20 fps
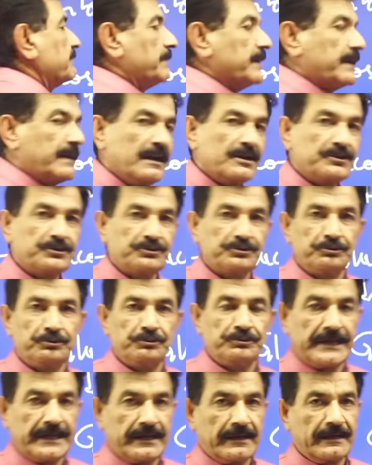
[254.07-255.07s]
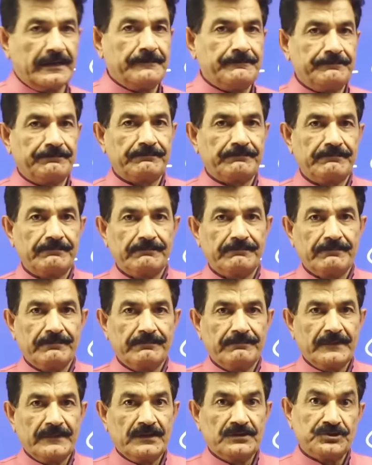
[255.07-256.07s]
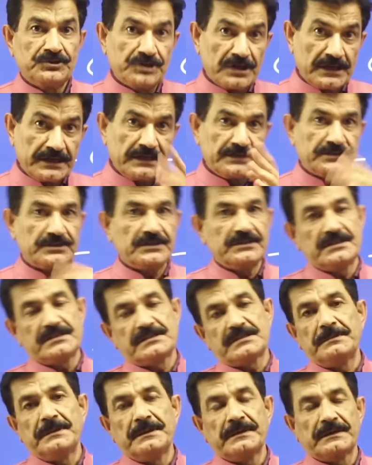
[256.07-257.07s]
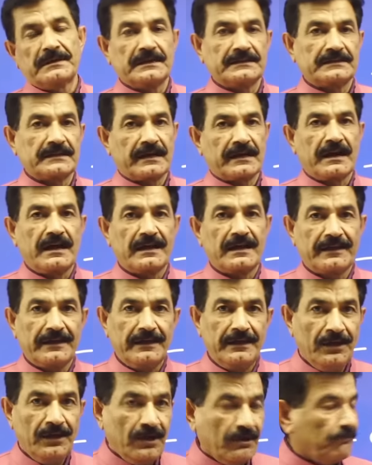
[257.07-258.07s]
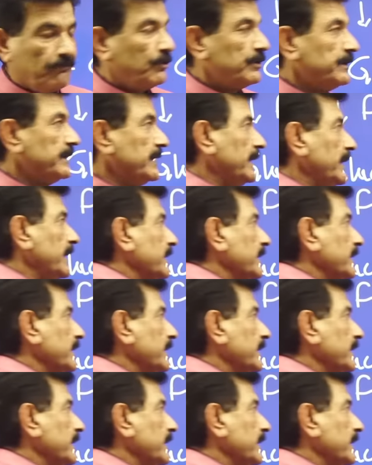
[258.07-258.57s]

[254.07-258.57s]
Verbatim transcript: बढ़ना शुरू हो जाएगा छठी चीज इससे भी खतरनाक है वो ये है